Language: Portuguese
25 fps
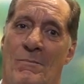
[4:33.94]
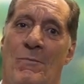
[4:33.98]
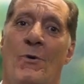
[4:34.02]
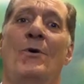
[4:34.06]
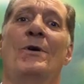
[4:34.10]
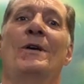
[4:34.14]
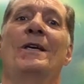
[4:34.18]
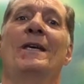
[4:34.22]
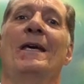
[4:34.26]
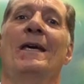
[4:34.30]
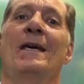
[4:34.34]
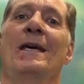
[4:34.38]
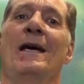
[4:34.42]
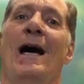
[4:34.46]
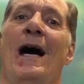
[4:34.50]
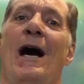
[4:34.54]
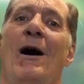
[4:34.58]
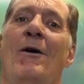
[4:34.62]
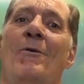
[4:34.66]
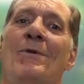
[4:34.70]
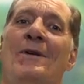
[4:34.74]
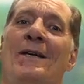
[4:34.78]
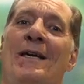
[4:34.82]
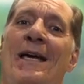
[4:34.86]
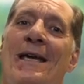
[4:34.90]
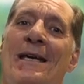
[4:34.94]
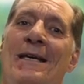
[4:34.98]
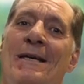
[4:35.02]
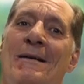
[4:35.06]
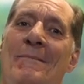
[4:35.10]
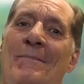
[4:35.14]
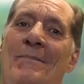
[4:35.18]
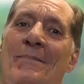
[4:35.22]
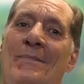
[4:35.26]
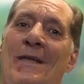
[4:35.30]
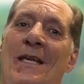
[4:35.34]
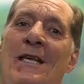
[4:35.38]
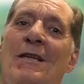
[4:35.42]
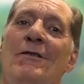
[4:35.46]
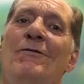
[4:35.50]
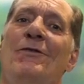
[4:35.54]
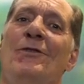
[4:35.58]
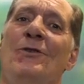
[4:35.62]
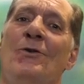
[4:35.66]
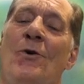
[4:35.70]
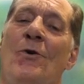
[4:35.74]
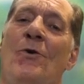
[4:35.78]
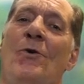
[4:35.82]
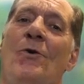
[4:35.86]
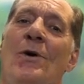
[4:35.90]
porque alguém
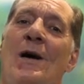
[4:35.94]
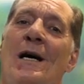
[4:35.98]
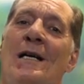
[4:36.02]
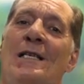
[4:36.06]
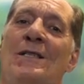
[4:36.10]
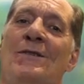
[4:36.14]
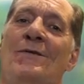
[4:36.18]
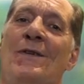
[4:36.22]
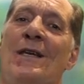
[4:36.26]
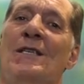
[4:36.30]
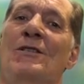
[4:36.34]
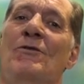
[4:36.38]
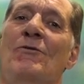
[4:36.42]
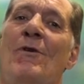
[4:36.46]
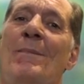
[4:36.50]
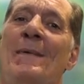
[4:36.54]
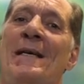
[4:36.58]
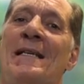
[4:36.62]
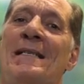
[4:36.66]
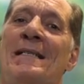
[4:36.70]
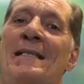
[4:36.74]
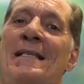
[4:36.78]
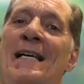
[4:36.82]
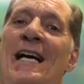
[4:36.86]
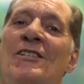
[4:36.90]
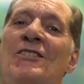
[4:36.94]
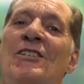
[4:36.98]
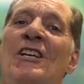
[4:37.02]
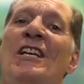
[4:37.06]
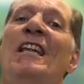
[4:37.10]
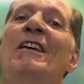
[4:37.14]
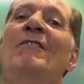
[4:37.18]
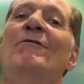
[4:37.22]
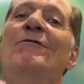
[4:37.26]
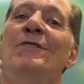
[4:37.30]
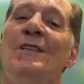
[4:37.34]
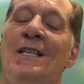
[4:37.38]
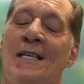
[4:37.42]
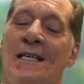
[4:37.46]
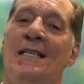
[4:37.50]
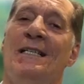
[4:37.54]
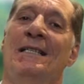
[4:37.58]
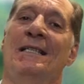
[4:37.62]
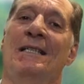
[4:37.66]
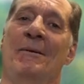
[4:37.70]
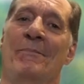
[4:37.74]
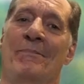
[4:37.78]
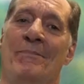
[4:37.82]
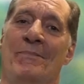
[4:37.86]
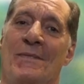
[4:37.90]
enviou, às vezes, uma mensagem
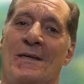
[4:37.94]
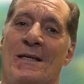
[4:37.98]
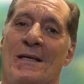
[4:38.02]
leviana,